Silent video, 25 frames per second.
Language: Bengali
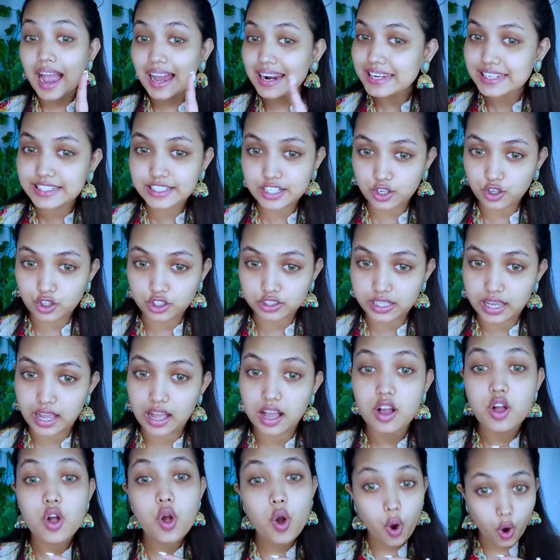আরেকটা কথা
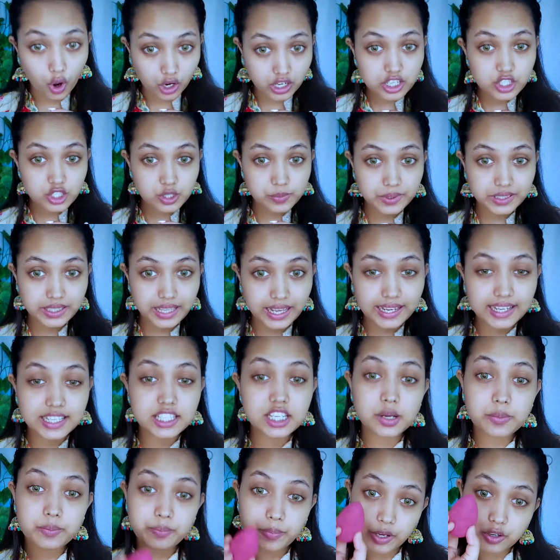অনেক সময় দেখা
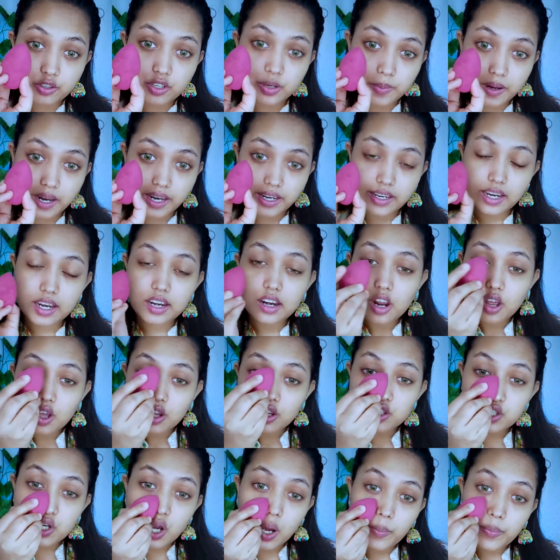যায় বিউটি ব্লেন্ডার
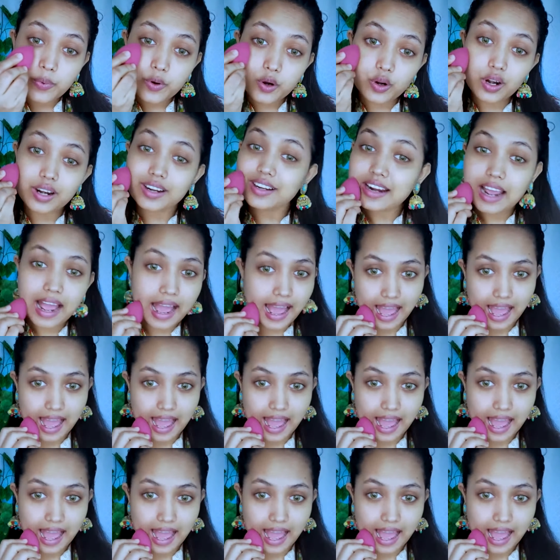সব প্রোডাক্ট